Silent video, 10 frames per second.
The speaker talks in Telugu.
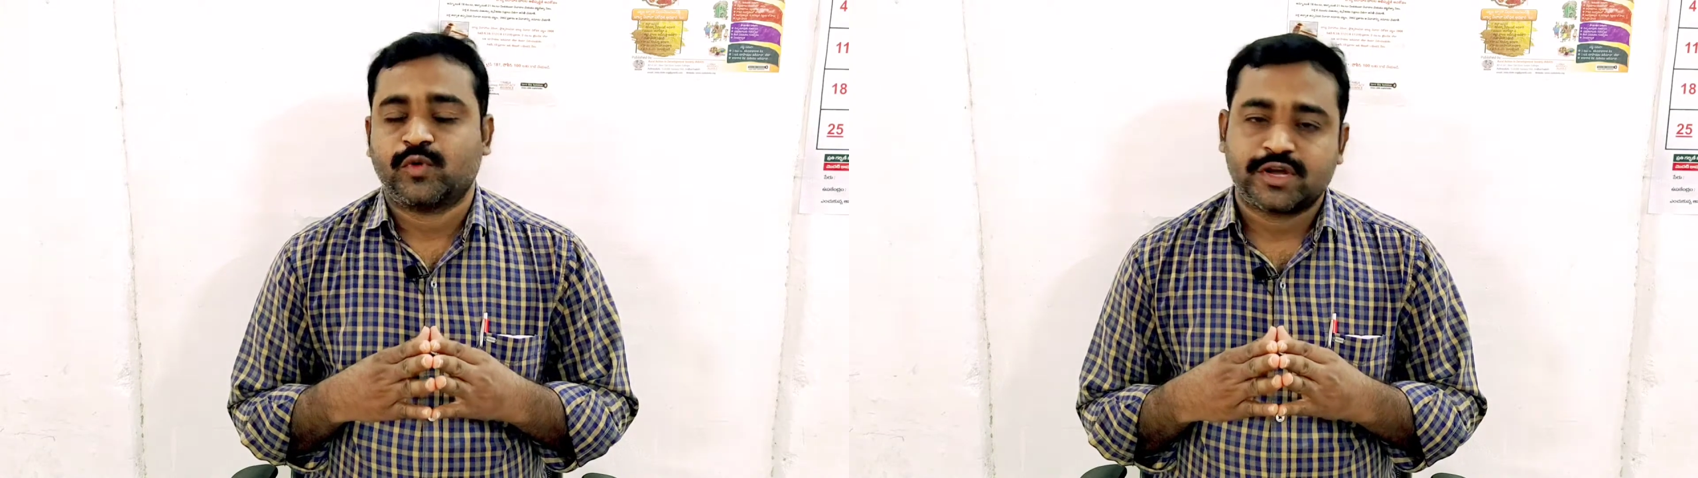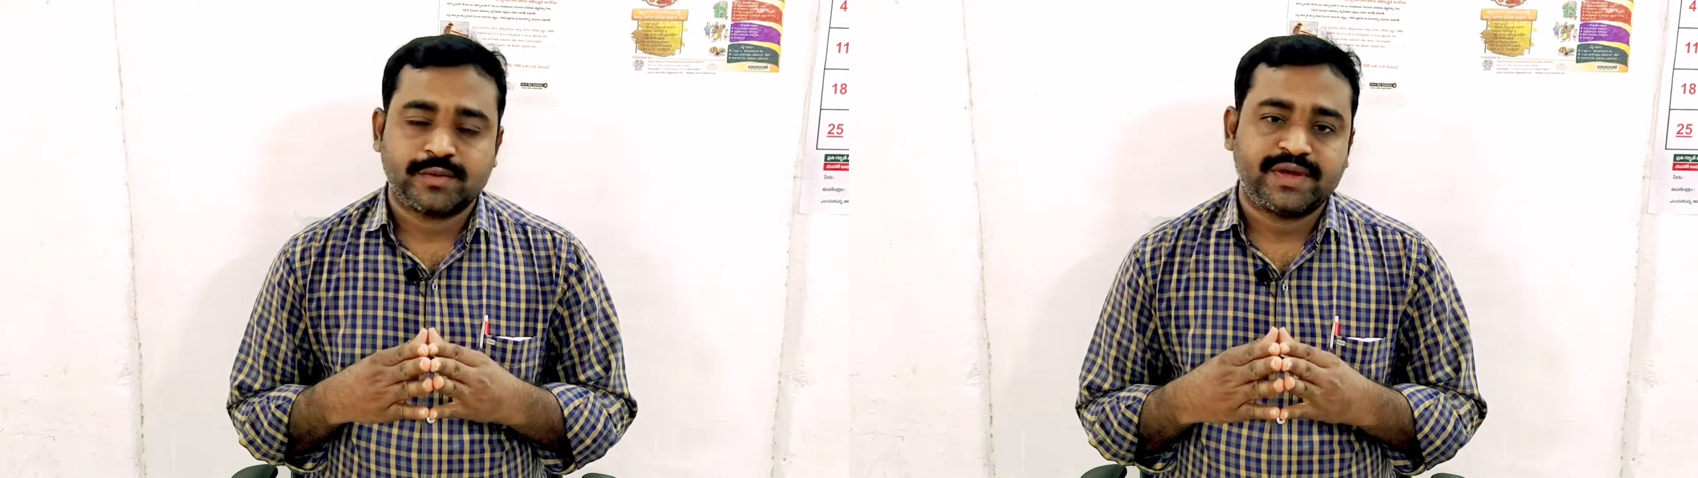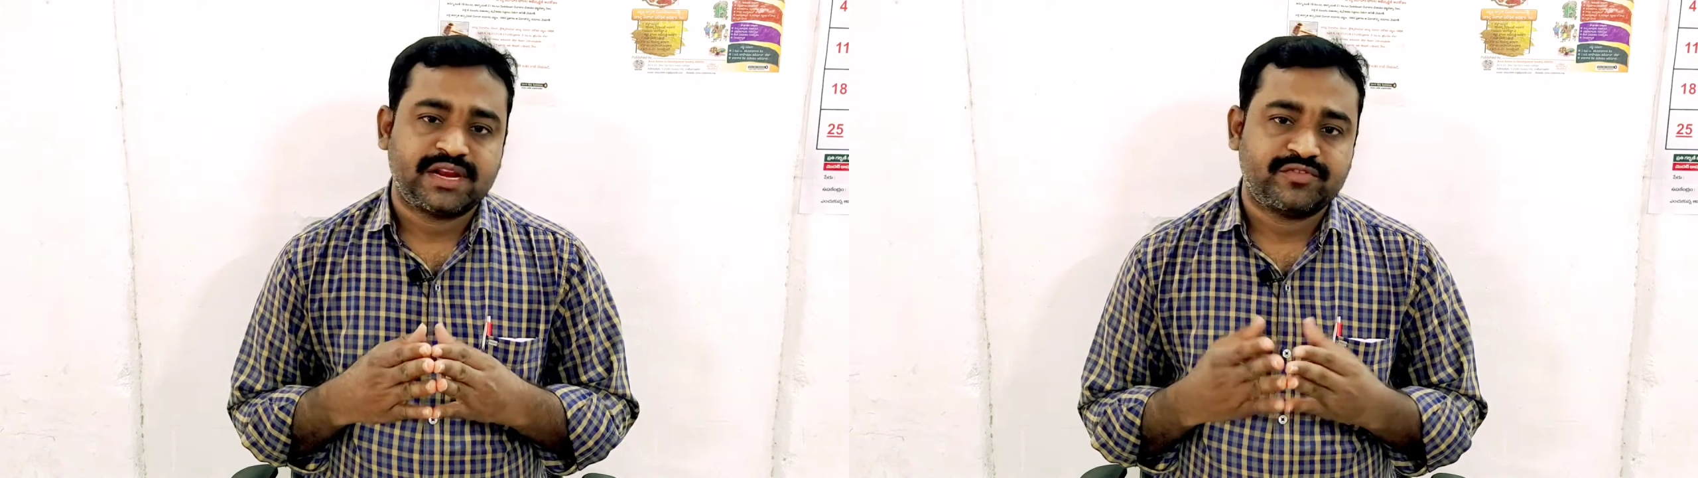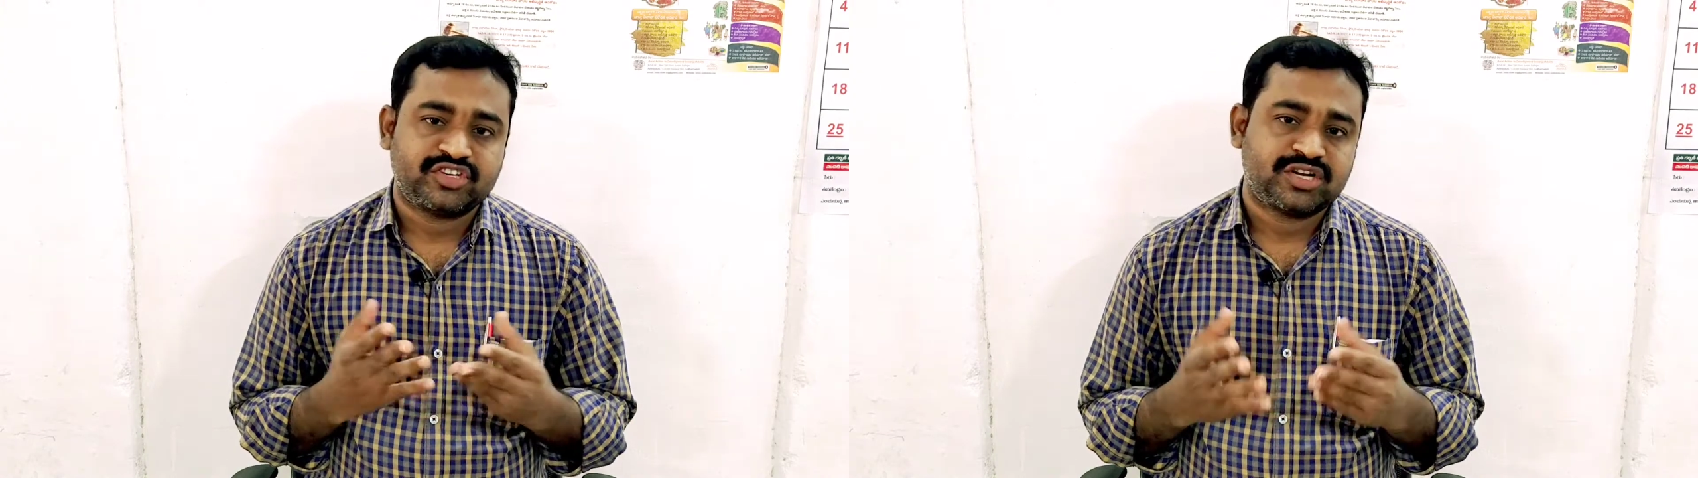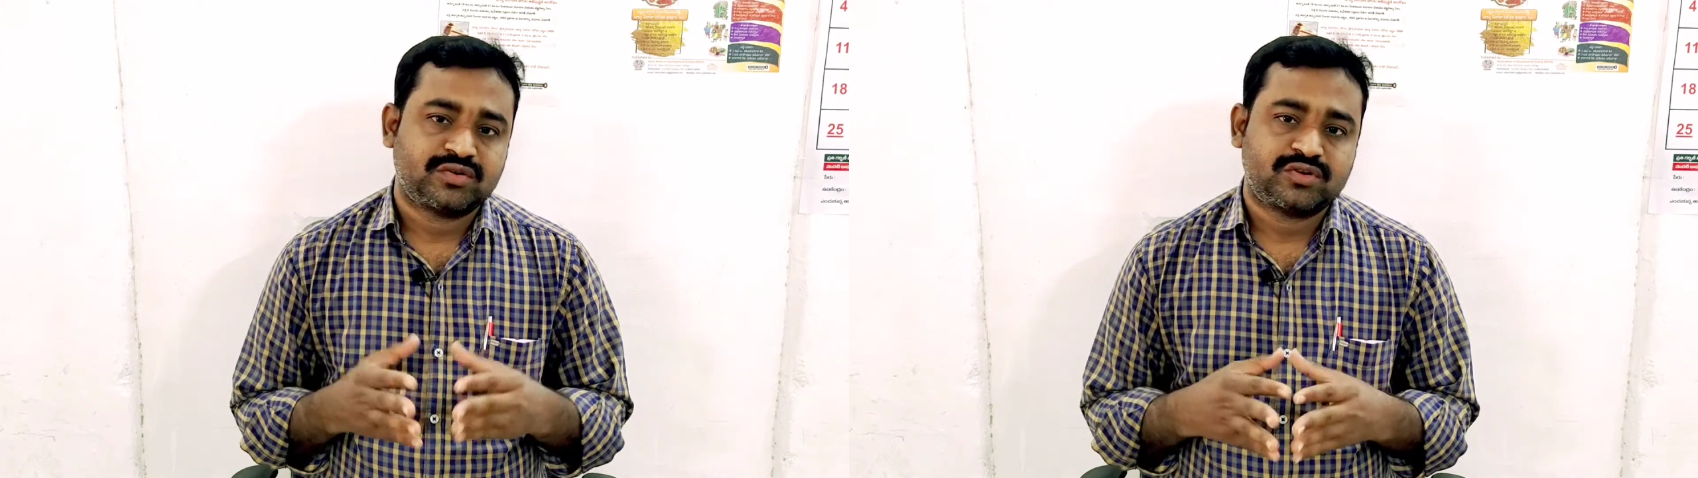ముఖ్యమైన
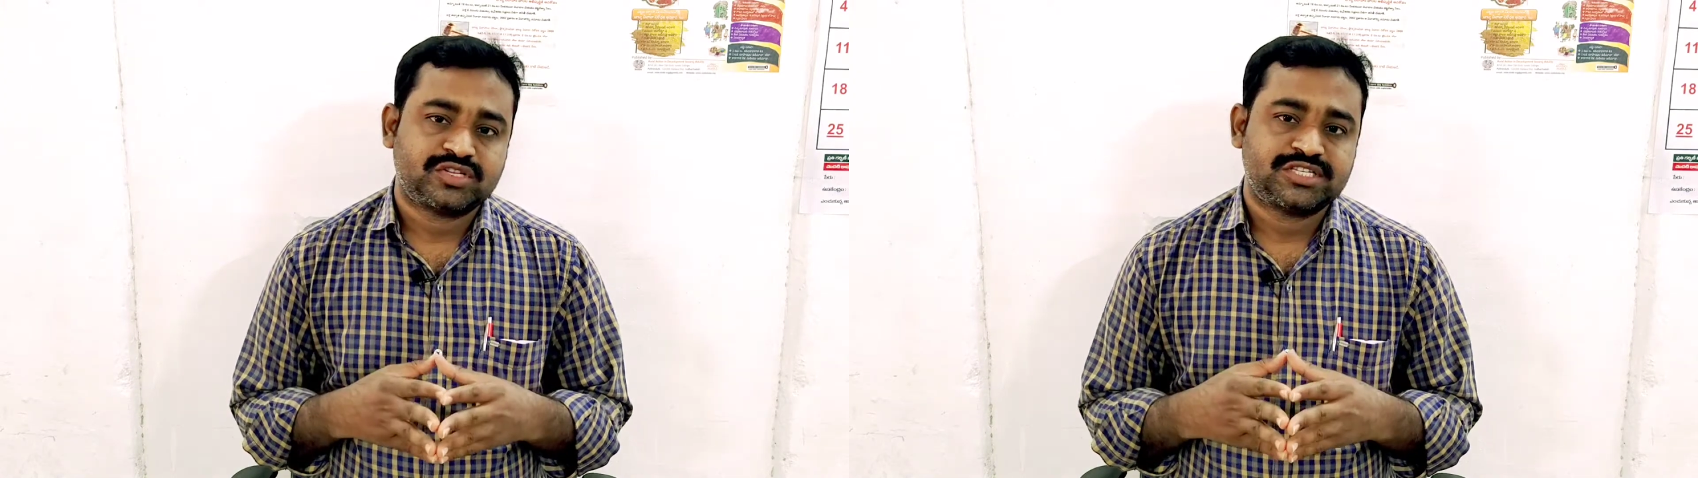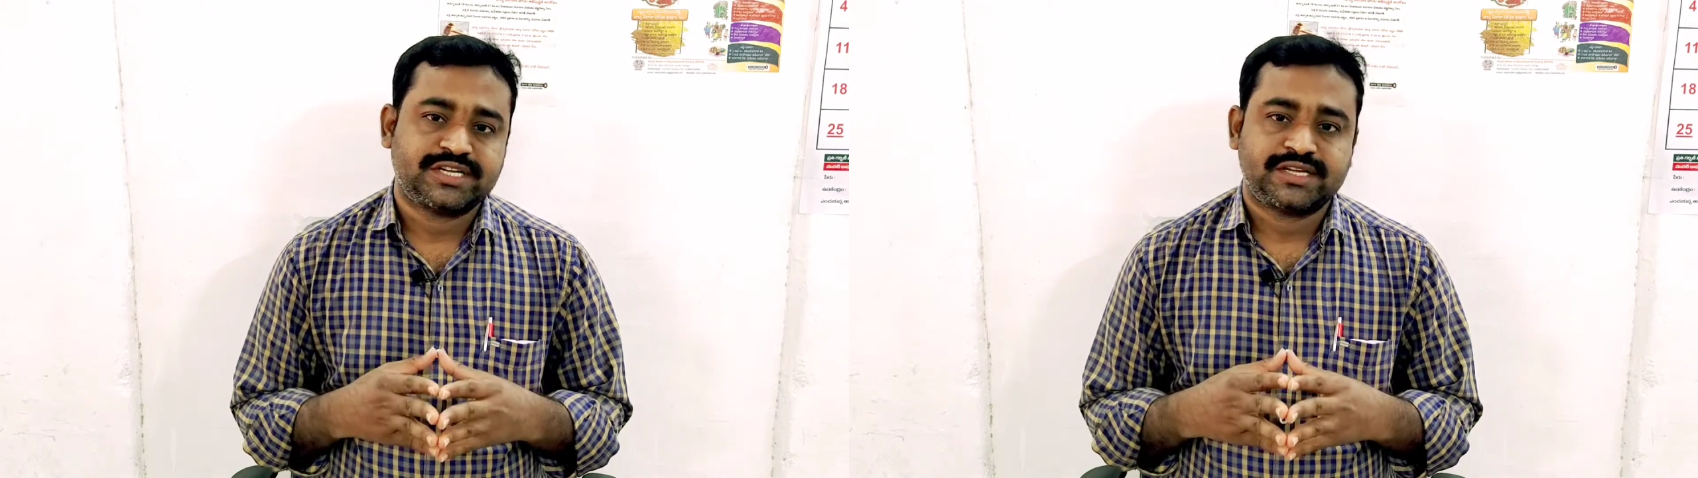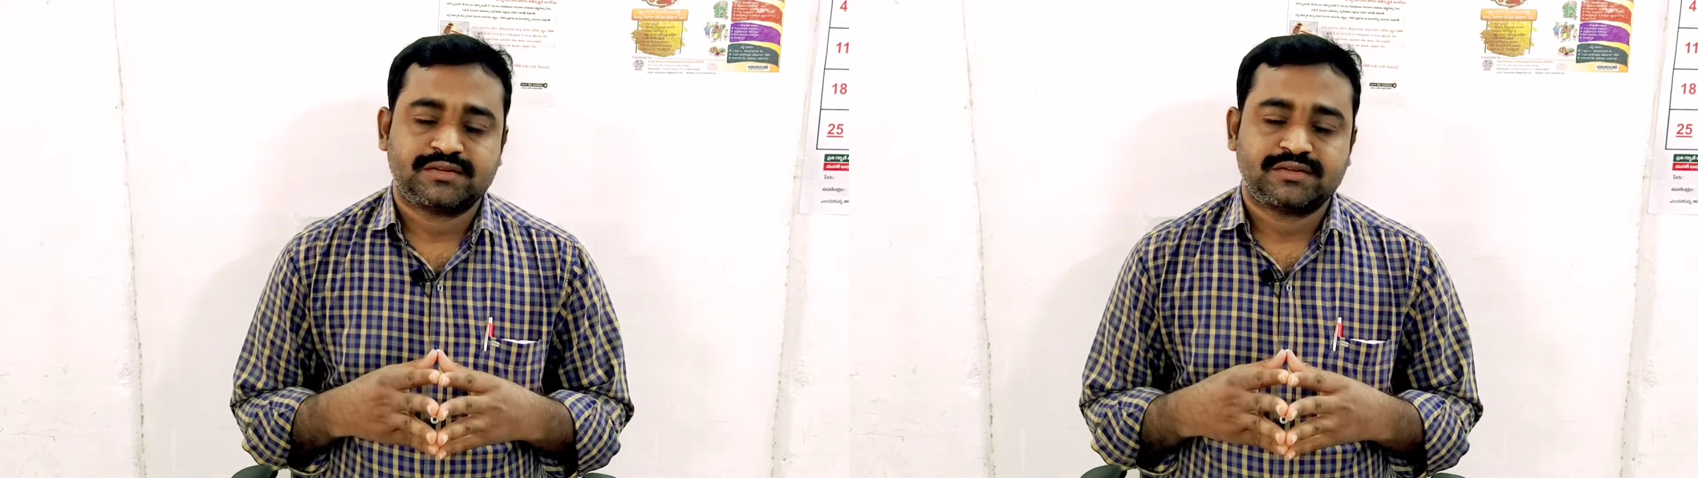విషయం గురించి